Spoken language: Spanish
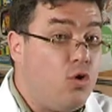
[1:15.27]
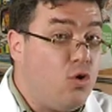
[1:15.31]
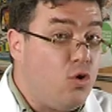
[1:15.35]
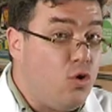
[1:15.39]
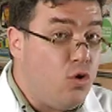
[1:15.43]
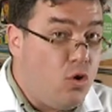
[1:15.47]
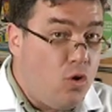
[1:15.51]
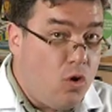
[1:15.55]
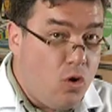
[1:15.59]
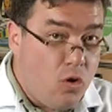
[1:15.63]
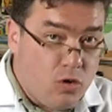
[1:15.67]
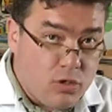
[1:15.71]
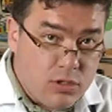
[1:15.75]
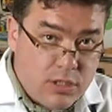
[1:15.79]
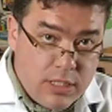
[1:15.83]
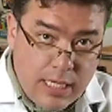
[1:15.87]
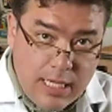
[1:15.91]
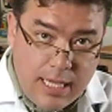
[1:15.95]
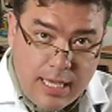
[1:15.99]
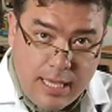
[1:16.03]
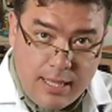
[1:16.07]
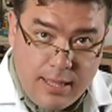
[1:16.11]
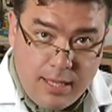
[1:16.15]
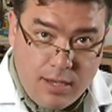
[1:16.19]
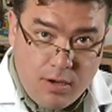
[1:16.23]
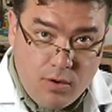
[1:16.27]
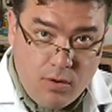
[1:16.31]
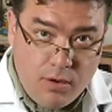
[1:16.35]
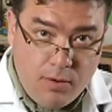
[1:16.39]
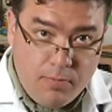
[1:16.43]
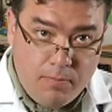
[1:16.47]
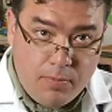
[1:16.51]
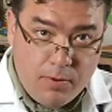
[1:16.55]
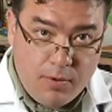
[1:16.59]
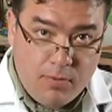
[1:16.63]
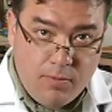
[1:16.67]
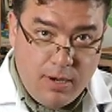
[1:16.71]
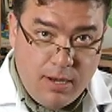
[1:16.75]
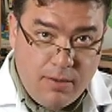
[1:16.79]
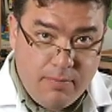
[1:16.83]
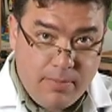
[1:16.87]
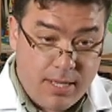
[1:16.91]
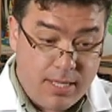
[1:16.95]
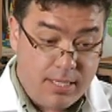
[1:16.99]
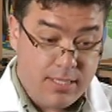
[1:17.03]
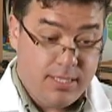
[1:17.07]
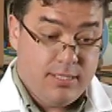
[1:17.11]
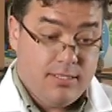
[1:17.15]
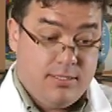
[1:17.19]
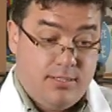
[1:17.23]
No se quede con el problema.
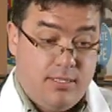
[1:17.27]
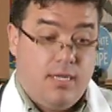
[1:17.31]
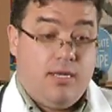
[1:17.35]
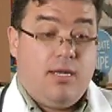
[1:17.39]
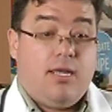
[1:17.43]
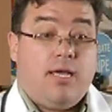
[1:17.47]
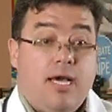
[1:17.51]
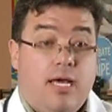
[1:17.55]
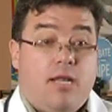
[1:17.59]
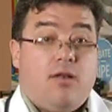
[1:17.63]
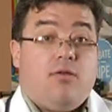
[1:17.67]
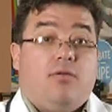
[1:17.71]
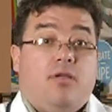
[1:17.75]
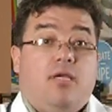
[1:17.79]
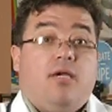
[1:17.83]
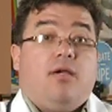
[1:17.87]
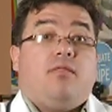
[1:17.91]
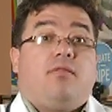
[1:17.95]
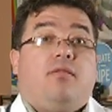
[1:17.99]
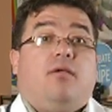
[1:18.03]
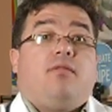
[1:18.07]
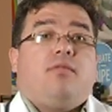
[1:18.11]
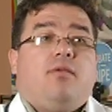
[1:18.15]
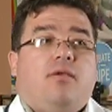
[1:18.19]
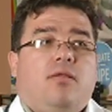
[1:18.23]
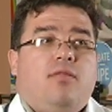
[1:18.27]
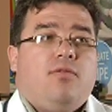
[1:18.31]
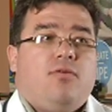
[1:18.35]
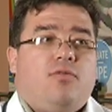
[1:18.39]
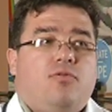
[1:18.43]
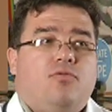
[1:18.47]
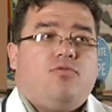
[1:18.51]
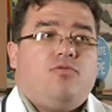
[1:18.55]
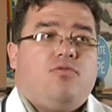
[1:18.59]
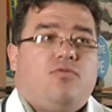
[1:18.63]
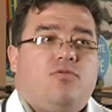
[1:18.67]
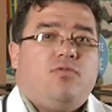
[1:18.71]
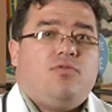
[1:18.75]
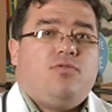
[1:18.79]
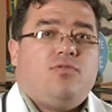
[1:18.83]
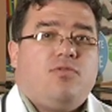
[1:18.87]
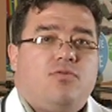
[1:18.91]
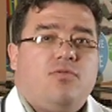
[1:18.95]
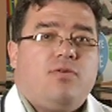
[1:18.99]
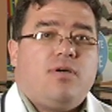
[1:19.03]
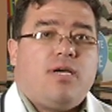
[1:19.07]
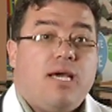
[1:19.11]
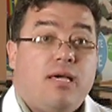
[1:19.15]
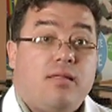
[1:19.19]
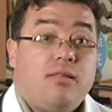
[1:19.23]
Si el carro ya está haciendo chucu
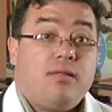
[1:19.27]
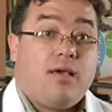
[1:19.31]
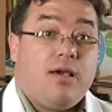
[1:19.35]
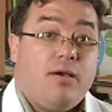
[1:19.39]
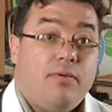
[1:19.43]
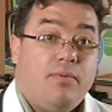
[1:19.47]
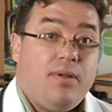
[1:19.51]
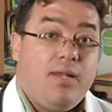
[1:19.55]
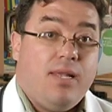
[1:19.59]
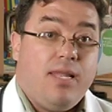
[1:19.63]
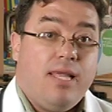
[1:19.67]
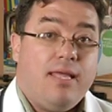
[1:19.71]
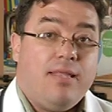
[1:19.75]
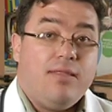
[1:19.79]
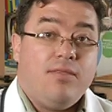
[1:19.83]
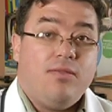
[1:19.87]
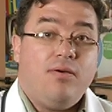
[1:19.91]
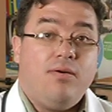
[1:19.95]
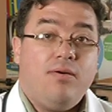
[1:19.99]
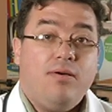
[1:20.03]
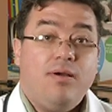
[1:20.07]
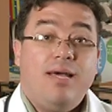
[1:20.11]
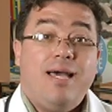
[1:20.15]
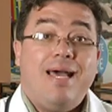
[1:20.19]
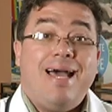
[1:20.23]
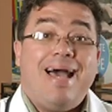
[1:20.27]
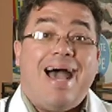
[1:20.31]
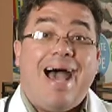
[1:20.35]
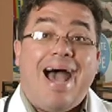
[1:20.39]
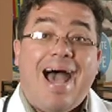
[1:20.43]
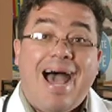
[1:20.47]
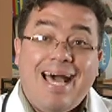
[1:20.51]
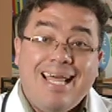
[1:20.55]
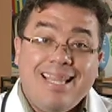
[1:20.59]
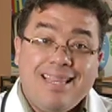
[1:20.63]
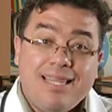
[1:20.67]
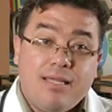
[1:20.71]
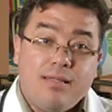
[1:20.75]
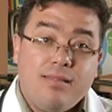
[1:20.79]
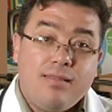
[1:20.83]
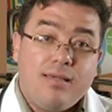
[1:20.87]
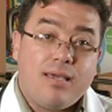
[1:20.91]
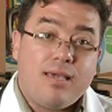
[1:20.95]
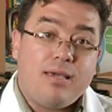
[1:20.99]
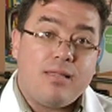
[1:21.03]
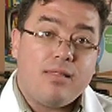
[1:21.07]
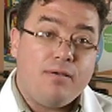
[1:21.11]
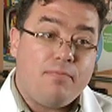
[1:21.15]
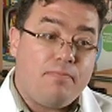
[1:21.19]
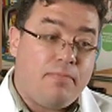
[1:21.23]
chucu cascabeleando, antes de
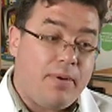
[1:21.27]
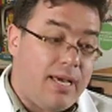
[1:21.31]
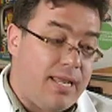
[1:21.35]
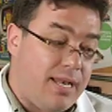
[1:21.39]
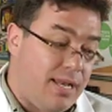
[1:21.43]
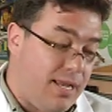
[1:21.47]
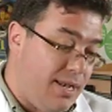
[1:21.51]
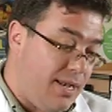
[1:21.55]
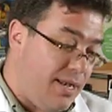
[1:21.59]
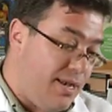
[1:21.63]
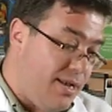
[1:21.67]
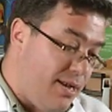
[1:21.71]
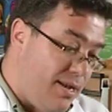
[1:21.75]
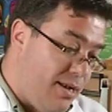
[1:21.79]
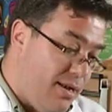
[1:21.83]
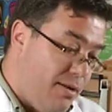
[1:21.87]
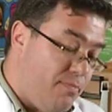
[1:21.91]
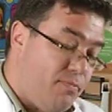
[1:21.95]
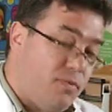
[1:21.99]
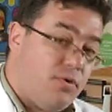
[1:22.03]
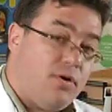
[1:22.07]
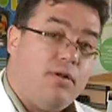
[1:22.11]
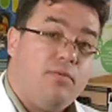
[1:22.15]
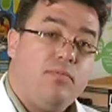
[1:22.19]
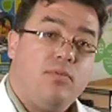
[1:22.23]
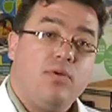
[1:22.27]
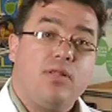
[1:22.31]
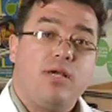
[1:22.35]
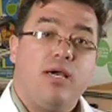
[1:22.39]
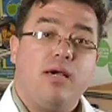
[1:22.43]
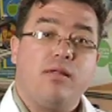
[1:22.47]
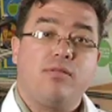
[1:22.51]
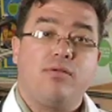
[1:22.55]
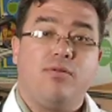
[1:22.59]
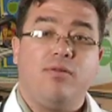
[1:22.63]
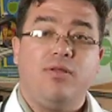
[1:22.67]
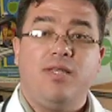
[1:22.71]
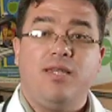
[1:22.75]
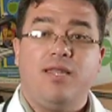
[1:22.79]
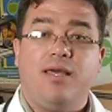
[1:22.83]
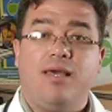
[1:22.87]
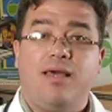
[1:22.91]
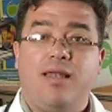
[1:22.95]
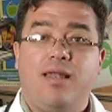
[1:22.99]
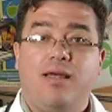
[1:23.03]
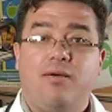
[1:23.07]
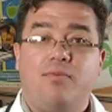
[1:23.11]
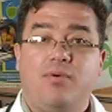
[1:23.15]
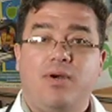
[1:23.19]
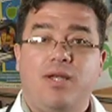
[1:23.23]
que se pare, le ponemos gasolina
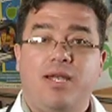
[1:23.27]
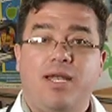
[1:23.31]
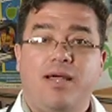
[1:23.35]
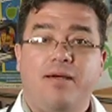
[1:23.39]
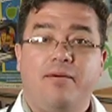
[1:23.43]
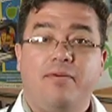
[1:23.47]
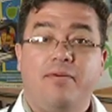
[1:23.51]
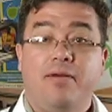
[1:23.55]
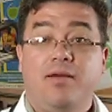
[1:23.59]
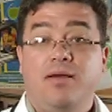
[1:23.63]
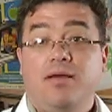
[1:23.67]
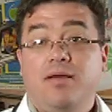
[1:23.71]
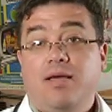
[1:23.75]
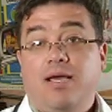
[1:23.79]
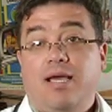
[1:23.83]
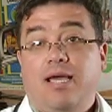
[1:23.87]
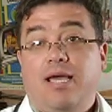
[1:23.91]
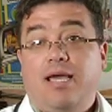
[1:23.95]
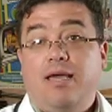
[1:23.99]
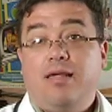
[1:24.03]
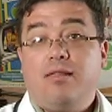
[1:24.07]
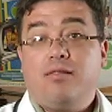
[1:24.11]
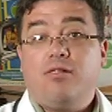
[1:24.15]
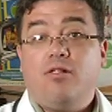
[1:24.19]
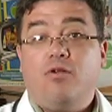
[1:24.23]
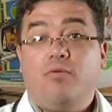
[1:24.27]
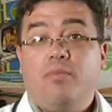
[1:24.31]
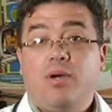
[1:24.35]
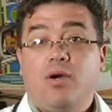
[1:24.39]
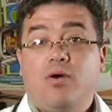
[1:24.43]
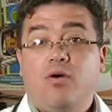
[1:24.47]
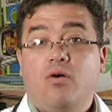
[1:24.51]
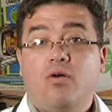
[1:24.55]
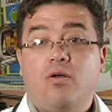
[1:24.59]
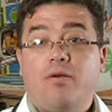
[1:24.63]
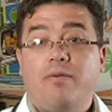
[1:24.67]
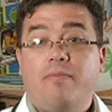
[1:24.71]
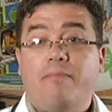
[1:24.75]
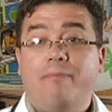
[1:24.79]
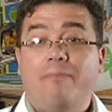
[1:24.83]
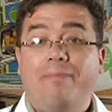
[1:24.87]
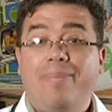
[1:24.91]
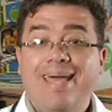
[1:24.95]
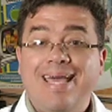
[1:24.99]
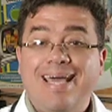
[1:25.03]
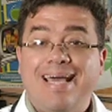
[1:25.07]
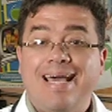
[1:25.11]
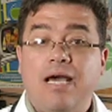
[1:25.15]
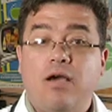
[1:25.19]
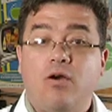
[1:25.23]
de la buena es lo mejor,
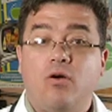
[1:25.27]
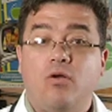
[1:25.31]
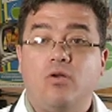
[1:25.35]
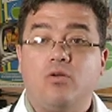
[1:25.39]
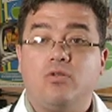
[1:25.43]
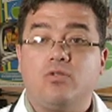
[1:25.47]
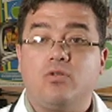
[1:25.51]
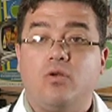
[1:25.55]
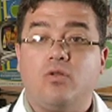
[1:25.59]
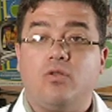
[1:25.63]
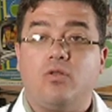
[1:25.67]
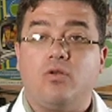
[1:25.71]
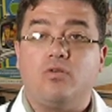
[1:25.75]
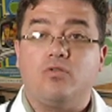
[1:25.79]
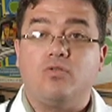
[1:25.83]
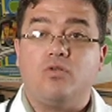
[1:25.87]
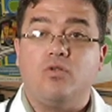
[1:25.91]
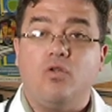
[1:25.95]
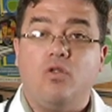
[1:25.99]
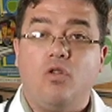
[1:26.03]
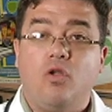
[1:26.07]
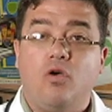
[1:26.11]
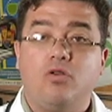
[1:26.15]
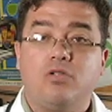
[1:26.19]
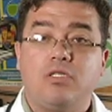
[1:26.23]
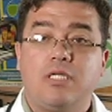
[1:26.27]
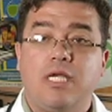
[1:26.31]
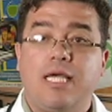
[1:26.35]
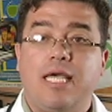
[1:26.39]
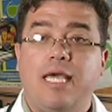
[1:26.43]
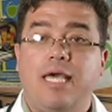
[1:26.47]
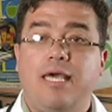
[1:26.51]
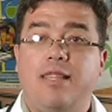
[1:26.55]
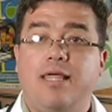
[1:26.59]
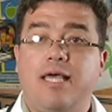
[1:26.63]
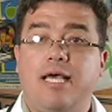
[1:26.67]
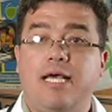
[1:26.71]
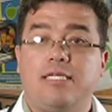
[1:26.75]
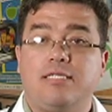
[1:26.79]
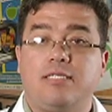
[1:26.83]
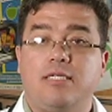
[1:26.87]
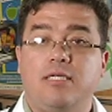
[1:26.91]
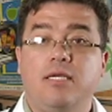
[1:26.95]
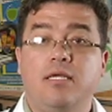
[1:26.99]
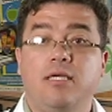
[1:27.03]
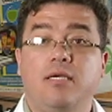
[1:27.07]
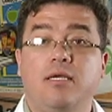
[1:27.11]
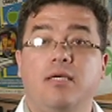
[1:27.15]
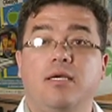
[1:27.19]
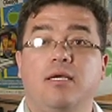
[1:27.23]
venga con nosotros, no se quede así,
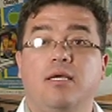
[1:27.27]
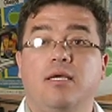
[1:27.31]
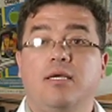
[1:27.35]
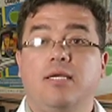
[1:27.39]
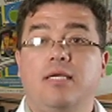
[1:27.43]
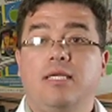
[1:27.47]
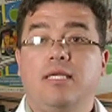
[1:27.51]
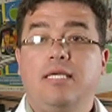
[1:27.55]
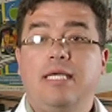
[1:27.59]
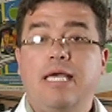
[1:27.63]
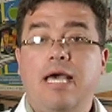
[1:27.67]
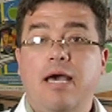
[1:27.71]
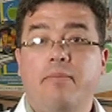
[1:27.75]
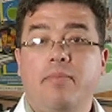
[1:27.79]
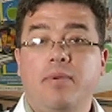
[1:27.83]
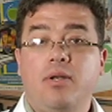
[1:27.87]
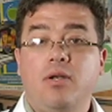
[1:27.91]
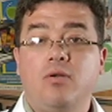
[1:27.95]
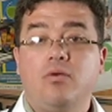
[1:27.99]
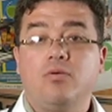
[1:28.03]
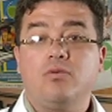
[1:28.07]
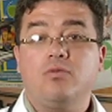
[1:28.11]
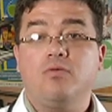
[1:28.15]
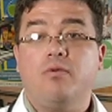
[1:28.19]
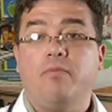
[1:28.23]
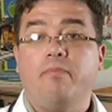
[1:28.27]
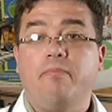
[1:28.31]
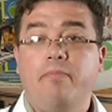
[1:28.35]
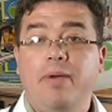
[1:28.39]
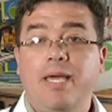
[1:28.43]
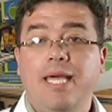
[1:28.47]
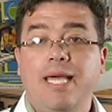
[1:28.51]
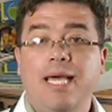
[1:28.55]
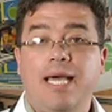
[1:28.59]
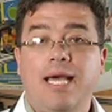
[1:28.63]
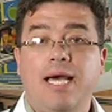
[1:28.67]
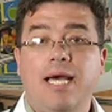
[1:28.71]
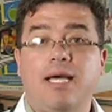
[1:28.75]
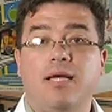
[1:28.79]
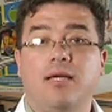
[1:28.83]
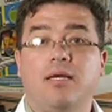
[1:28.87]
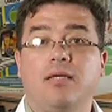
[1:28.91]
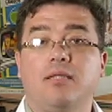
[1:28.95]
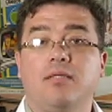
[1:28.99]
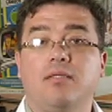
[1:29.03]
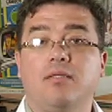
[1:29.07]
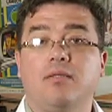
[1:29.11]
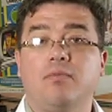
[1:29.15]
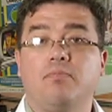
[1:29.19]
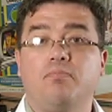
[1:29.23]
llámenos, venga,
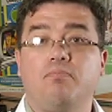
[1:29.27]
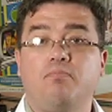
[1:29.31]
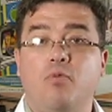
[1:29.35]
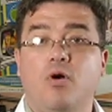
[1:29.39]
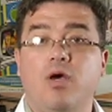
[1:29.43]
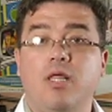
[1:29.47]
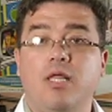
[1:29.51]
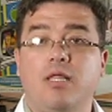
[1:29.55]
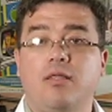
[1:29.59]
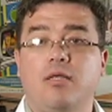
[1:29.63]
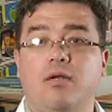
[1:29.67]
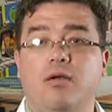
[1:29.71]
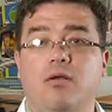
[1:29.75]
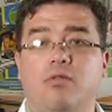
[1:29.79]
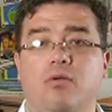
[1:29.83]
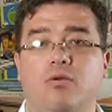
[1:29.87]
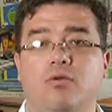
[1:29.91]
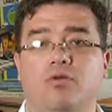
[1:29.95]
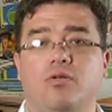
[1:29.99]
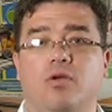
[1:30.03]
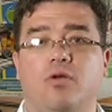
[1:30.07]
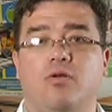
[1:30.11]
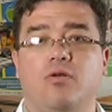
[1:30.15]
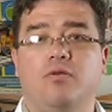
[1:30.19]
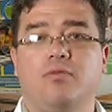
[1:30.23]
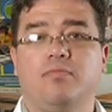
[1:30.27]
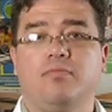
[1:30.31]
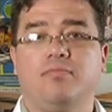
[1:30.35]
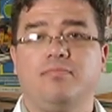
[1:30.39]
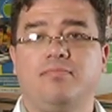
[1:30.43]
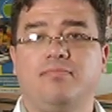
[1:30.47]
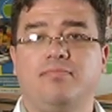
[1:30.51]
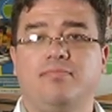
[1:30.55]
puede tener solución.